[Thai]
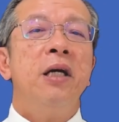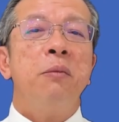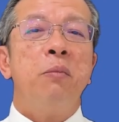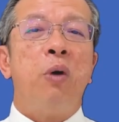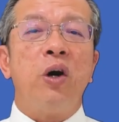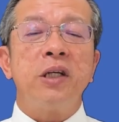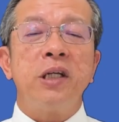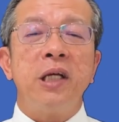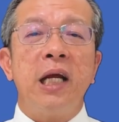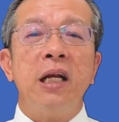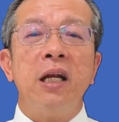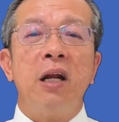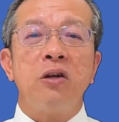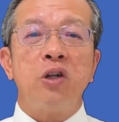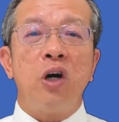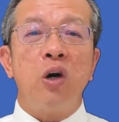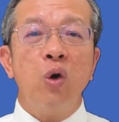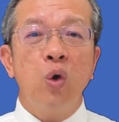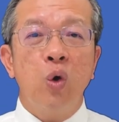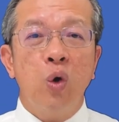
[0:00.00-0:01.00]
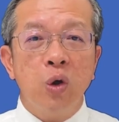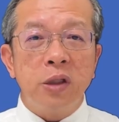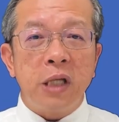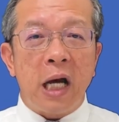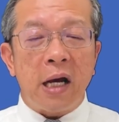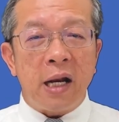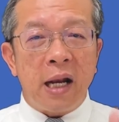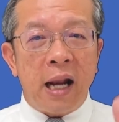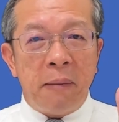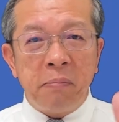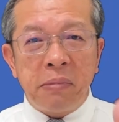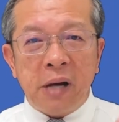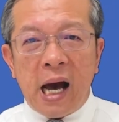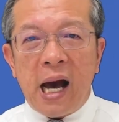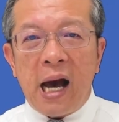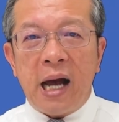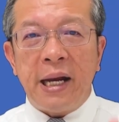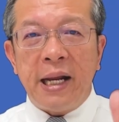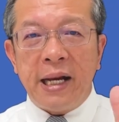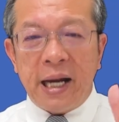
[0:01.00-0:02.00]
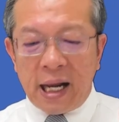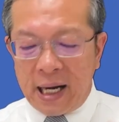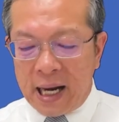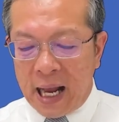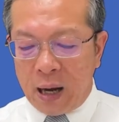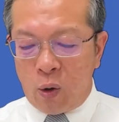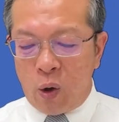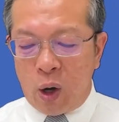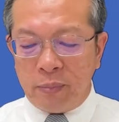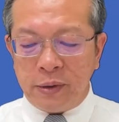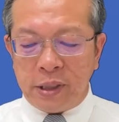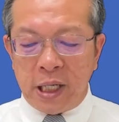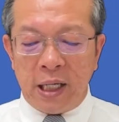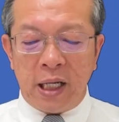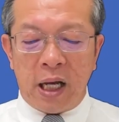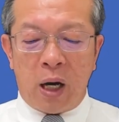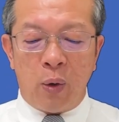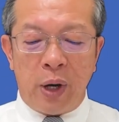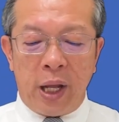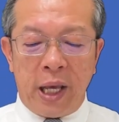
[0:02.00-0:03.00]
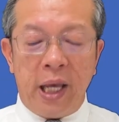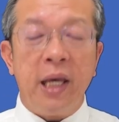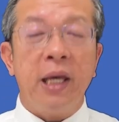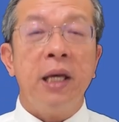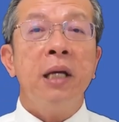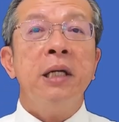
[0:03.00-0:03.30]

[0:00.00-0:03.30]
เพราะฉะนั้นเราต้องรู้จักล้ำค่าในด้านหลักความจริงเหล่านี้